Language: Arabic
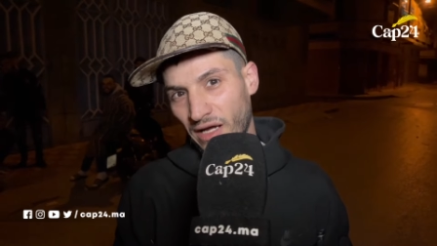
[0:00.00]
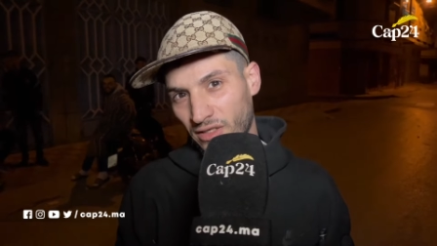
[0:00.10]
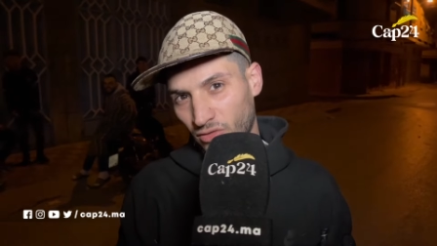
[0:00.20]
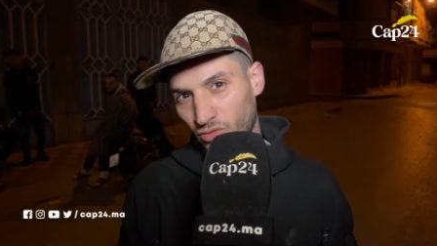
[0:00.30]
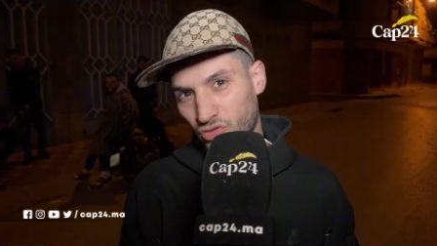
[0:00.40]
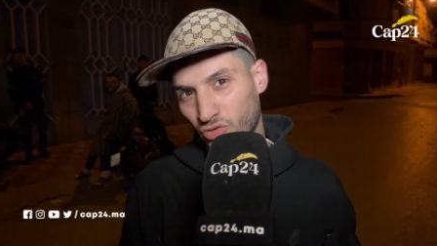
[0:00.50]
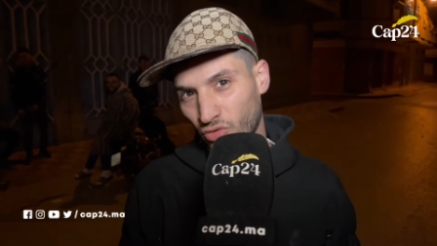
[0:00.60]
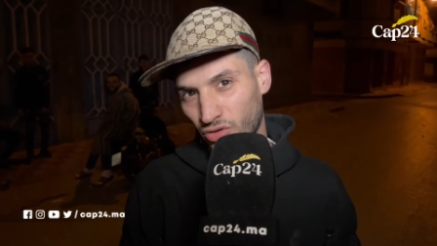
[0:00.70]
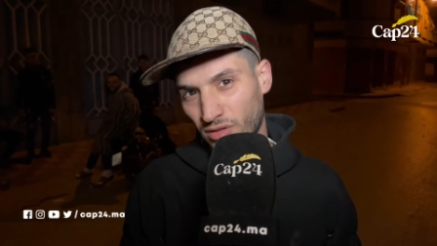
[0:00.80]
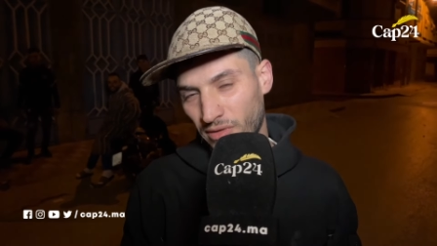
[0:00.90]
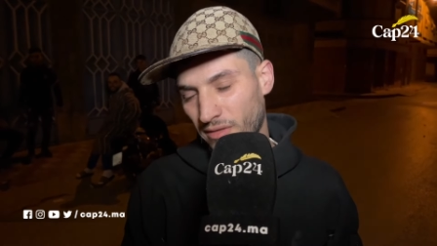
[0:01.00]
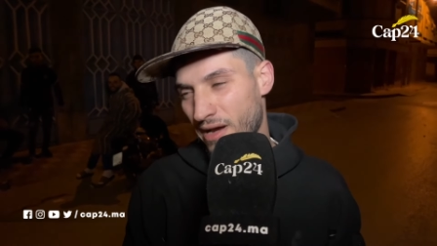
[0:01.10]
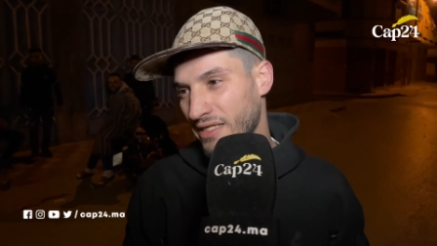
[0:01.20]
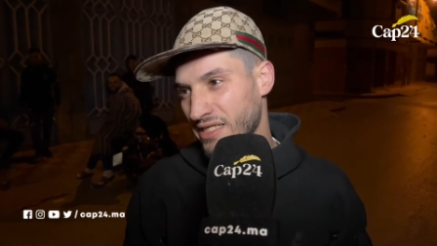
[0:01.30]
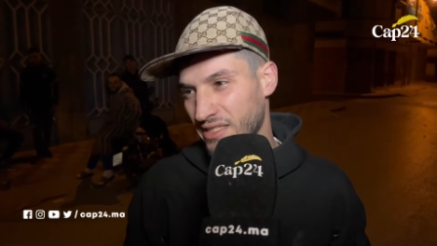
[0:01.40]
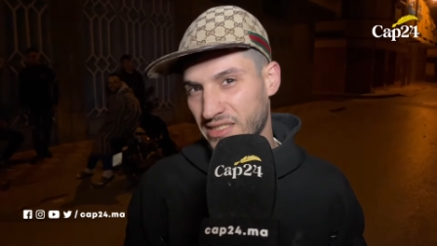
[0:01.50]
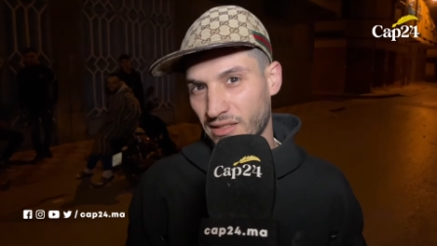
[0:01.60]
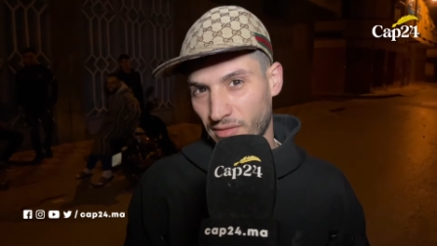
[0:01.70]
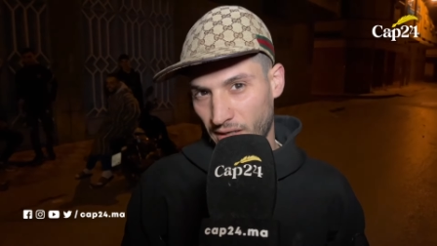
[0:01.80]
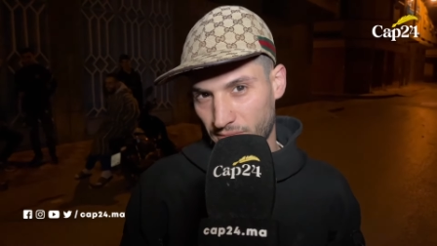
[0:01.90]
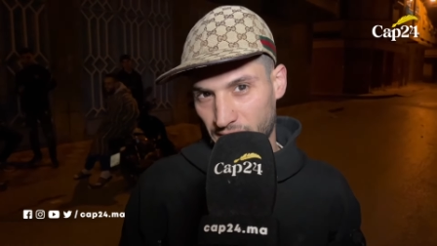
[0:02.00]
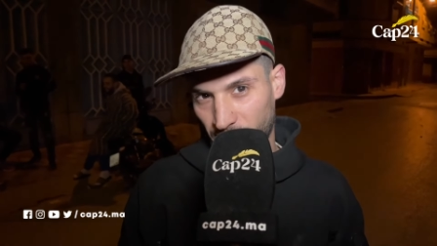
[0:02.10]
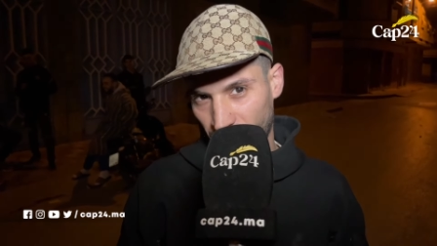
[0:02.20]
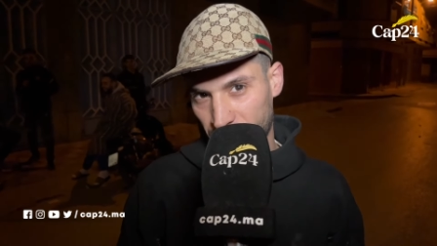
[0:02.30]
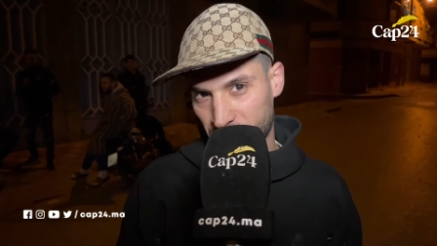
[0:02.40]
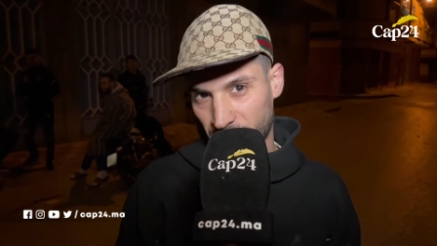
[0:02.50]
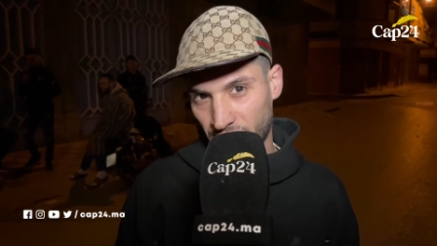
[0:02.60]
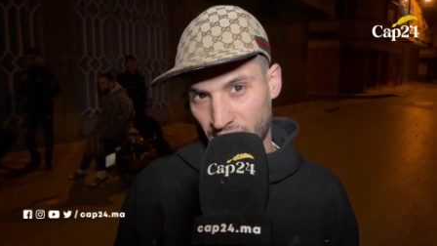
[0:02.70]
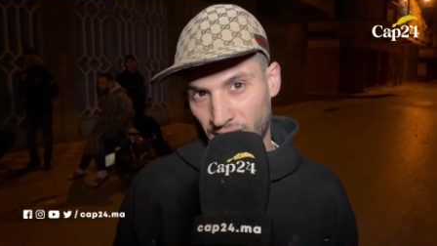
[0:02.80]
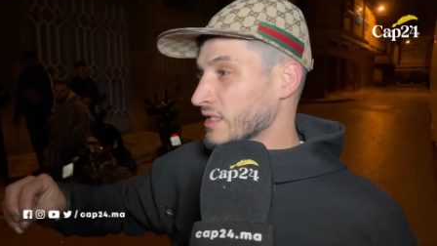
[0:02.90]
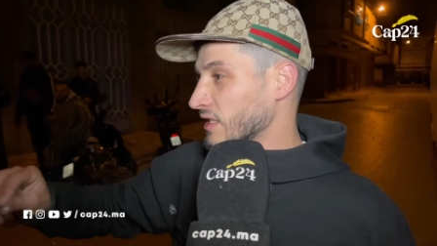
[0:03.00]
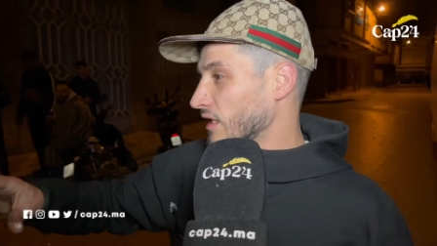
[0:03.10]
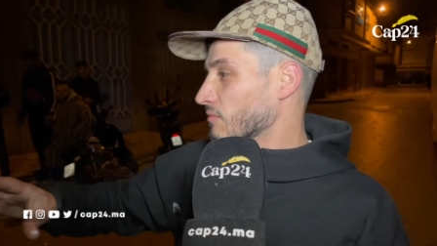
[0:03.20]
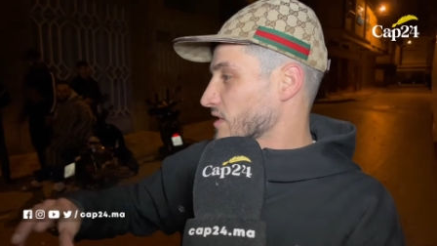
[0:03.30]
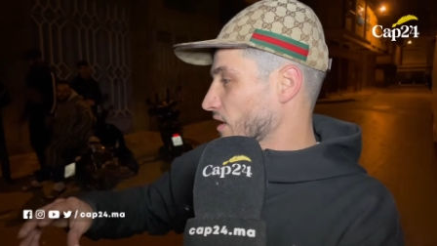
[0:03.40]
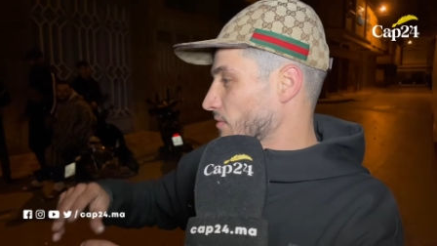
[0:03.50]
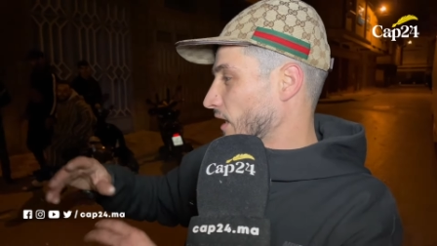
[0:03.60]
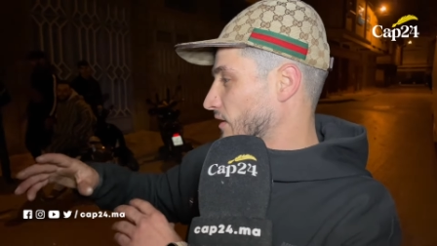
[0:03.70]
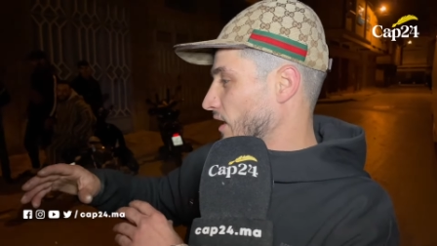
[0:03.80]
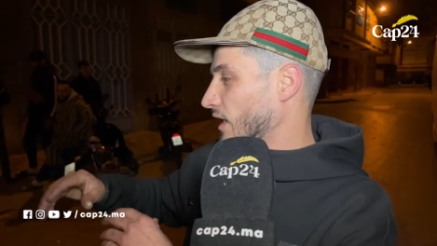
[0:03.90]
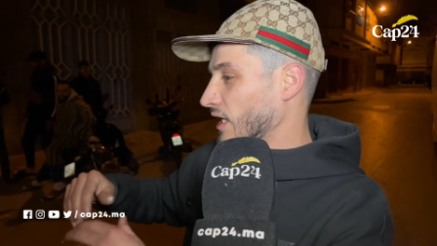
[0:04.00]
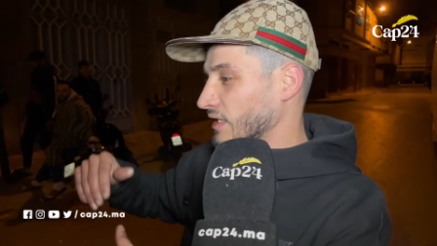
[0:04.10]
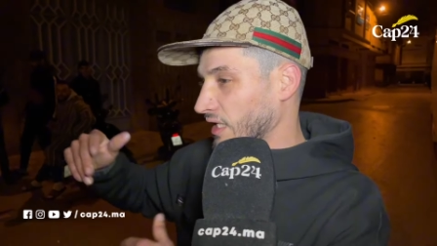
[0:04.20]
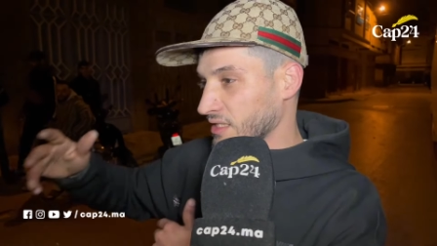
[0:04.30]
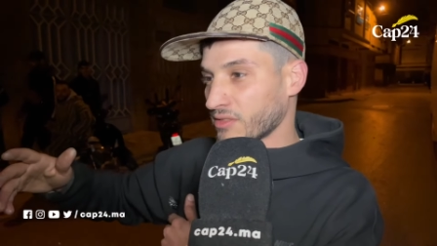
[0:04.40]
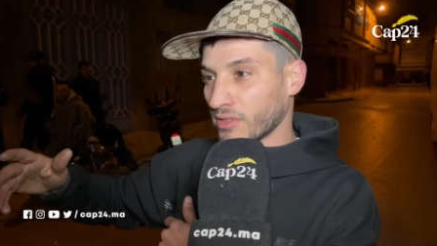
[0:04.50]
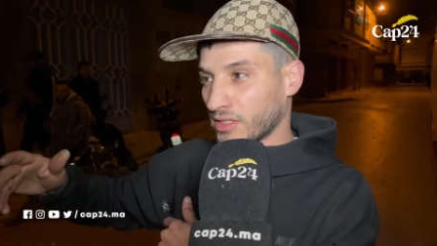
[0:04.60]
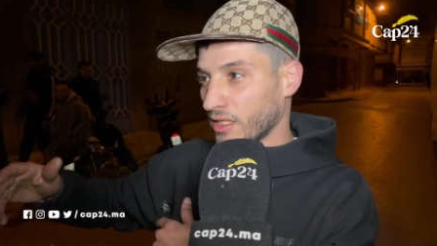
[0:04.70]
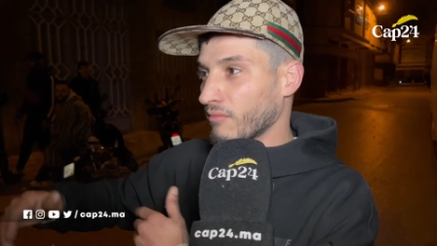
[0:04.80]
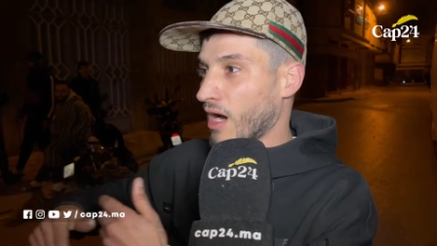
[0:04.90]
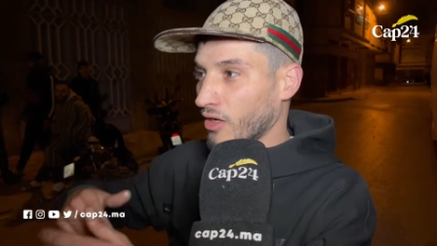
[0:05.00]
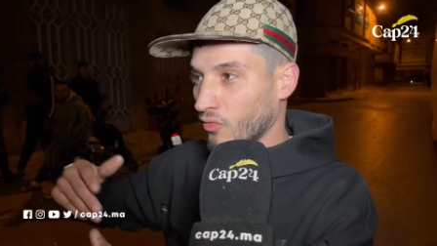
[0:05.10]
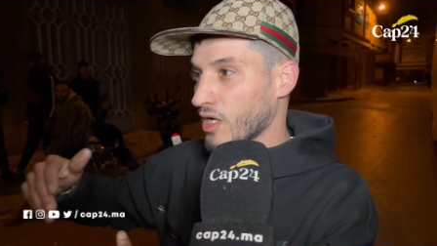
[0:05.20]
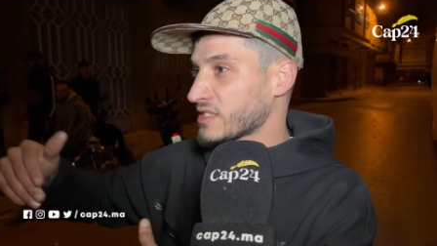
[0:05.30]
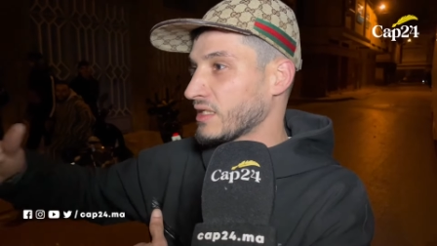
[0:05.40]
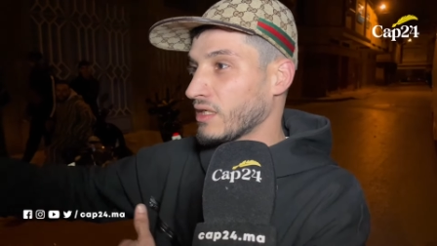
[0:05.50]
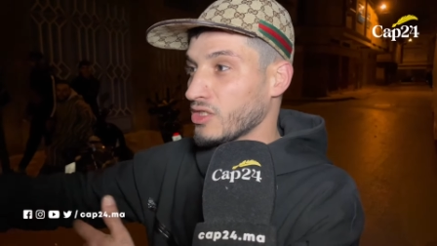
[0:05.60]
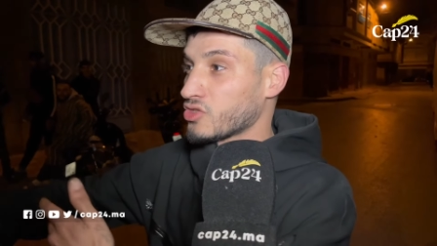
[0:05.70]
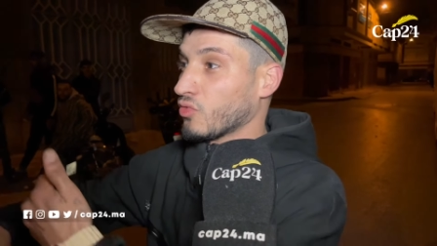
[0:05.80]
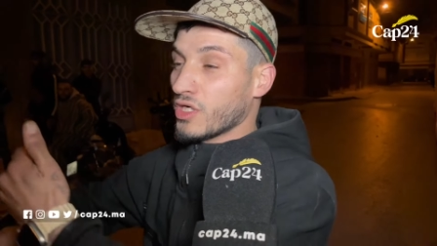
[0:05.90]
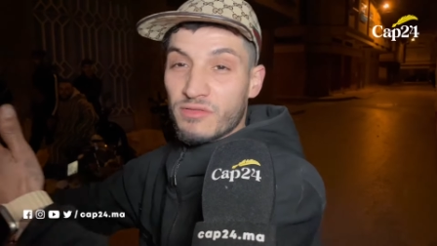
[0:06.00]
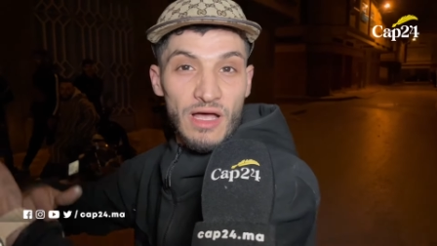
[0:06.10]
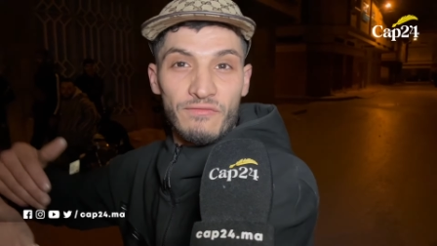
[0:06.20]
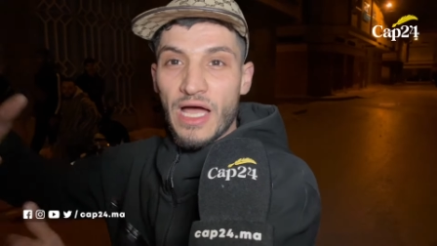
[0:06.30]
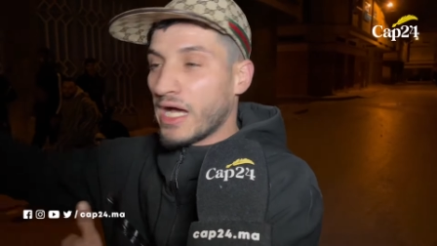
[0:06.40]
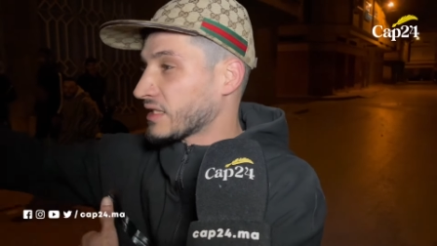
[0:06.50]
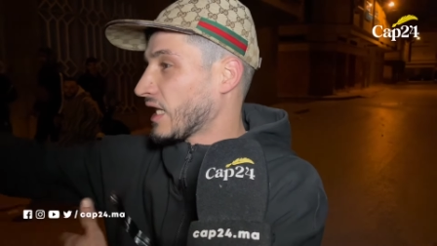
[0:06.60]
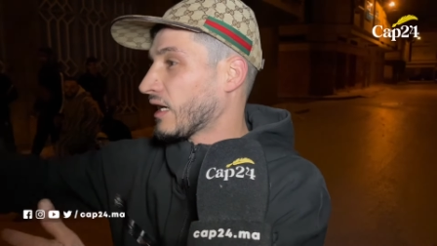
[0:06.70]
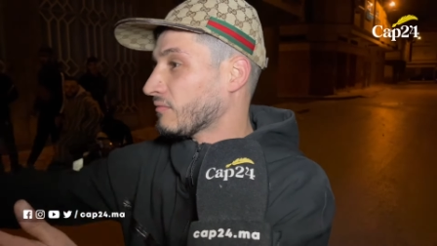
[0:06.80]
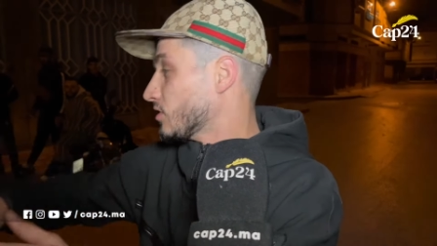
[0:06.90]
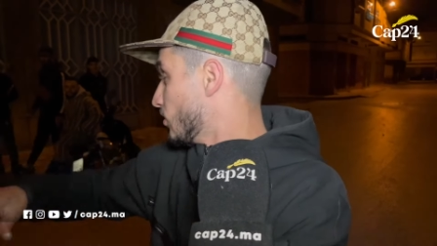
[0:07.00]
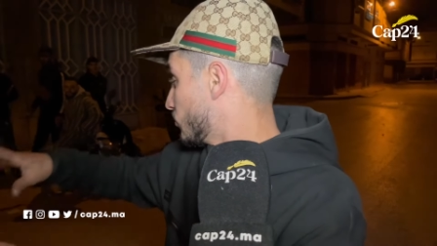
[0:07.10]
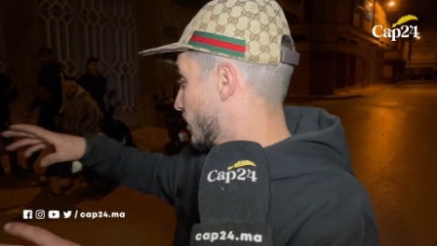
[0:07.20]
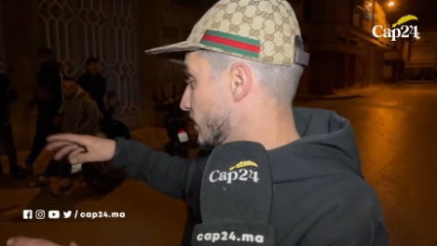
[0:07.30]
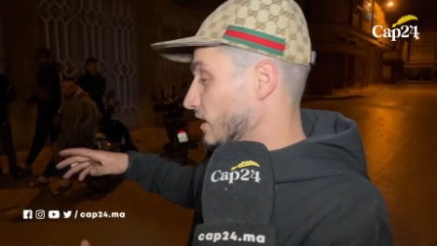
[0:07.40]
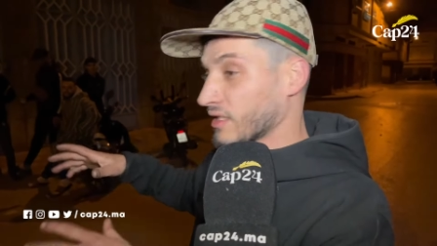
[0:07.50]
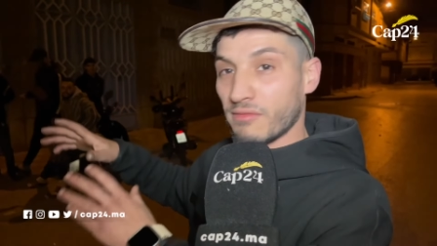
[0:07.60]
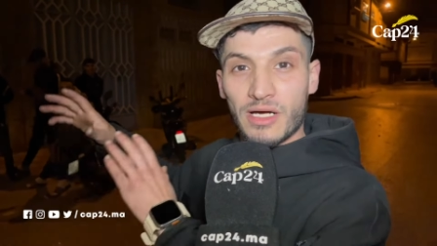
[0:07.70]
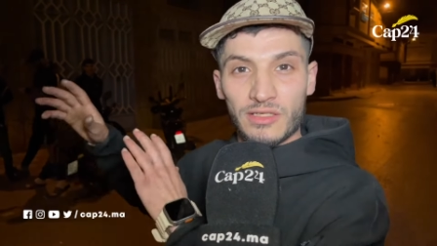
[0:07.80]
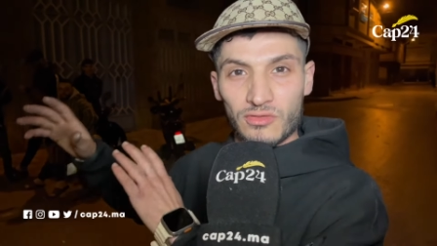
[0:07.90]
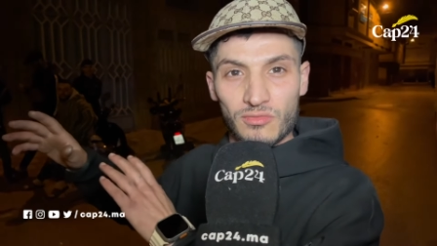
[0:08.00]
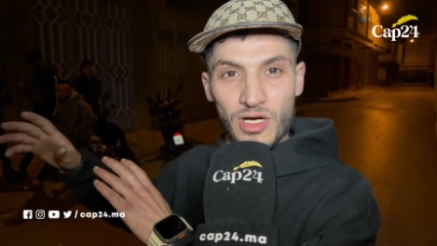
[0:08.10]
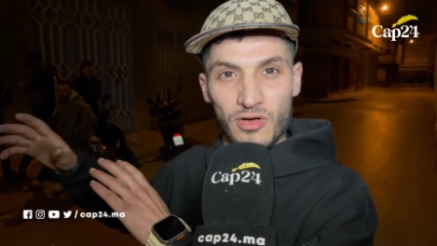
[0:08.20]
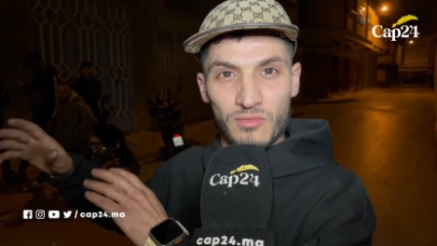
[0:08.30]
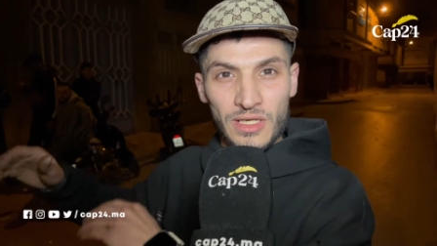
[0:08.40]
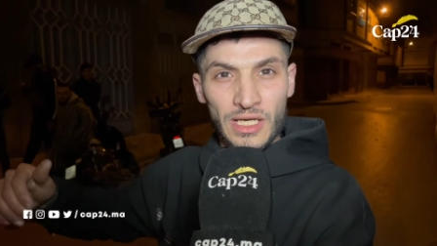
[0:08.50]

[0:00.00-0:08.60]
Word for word: اللي كيقولوا زولو الطبل ما تحسي براه مادا فهمتي شني مازال بعد الدراري اذا كتبدل مع الوقت كاين اللي جوا صافي عايش العالم ديالو الدراري ديالنا باقيين نوماهم